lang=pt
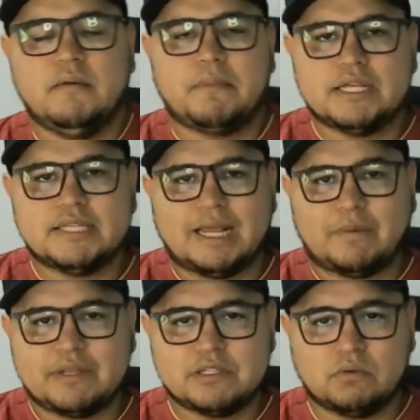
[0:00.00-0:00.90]
para a
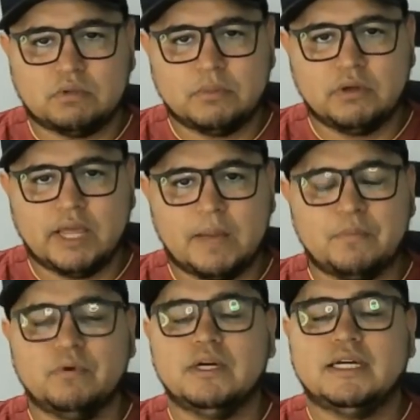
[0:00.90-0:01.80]
sequência do Clube do
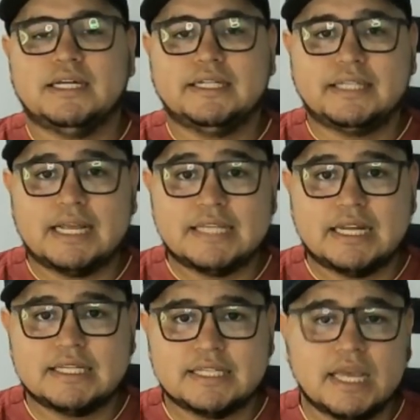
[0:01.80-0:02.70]
Remo na
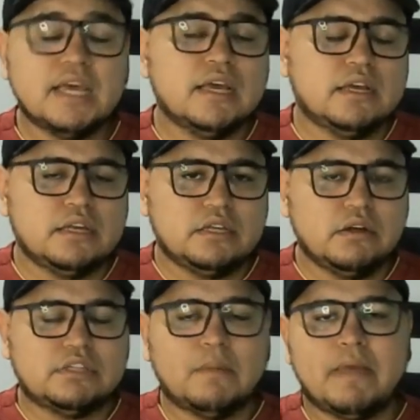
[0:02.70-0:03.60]
Série C e
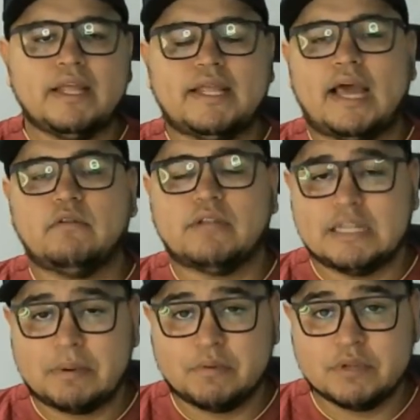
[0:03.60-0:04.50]
eu também quero
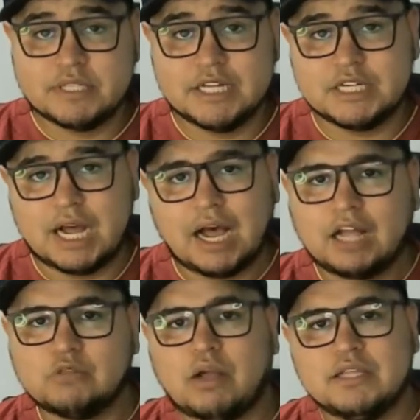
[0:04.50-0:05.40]
trazer para vocês
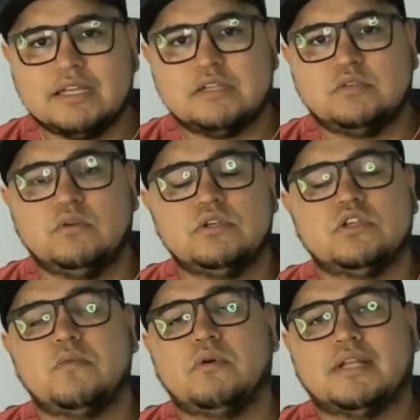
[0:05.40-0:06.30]
atualizações
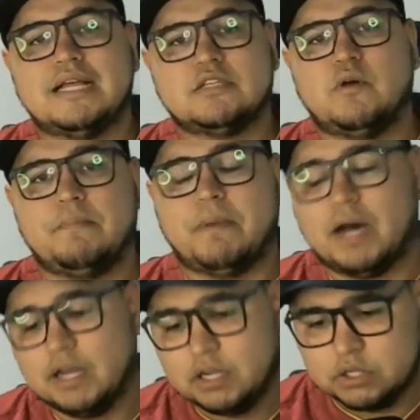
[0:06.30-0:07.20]
sobre o clássico
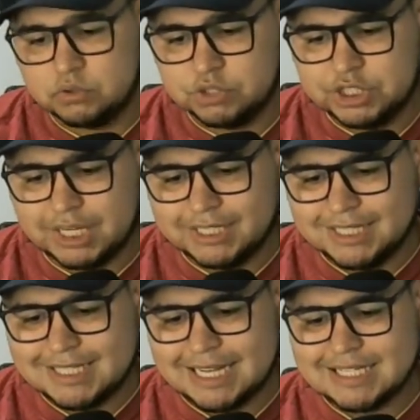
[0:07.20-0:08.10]
Repá do dia
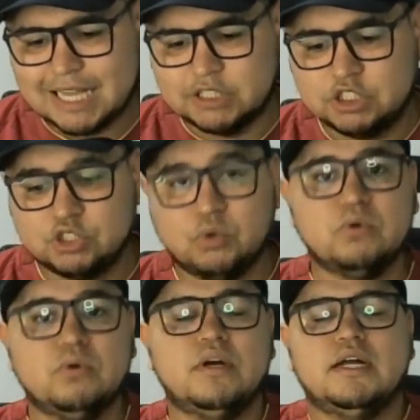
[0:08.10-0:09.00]
17 de
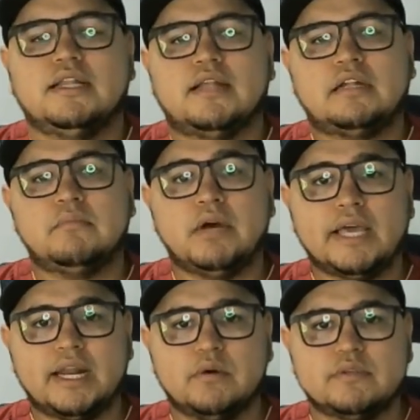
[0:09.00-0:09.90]
julho lá no
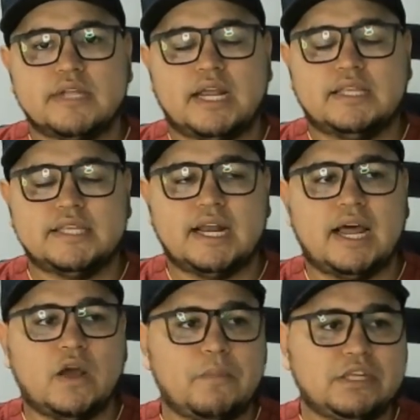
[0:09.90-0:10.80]
Mangueirão. Será que será
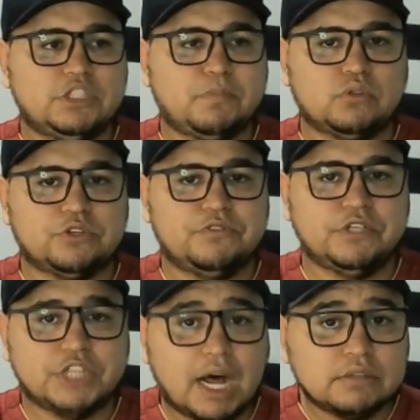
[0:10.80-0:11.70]
realmente de portões
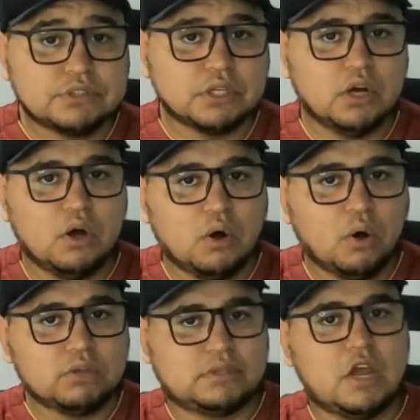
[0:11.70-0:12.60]
fechados
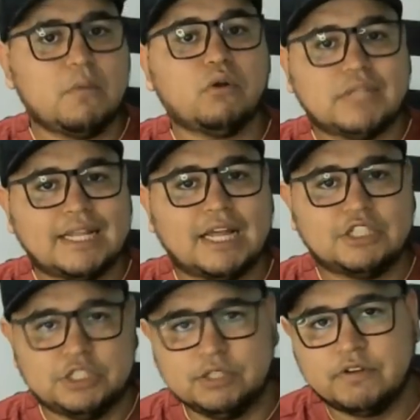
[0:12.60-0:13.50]
ou tem uma
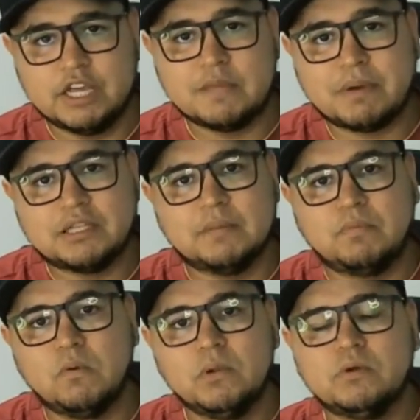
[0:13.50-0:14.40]
alternativa aí para ter
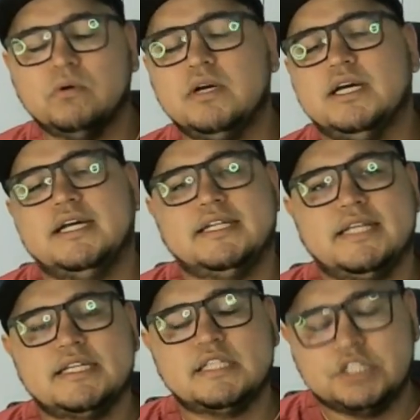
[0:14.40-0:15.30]
público
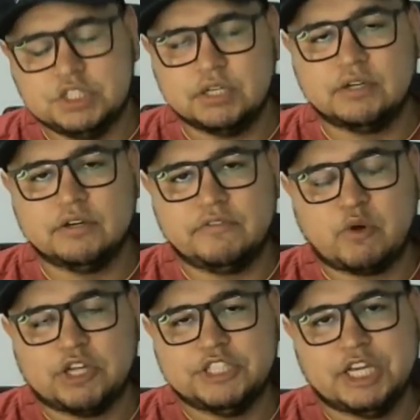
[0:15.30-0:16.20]
nesse dia? Vem
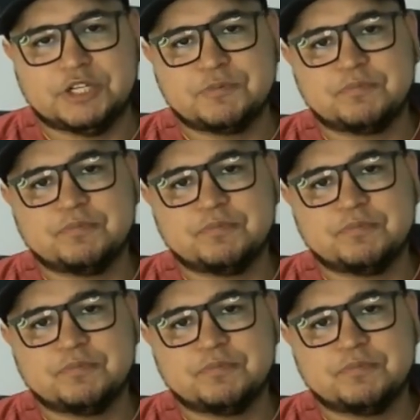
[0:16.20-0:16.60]
com a gente.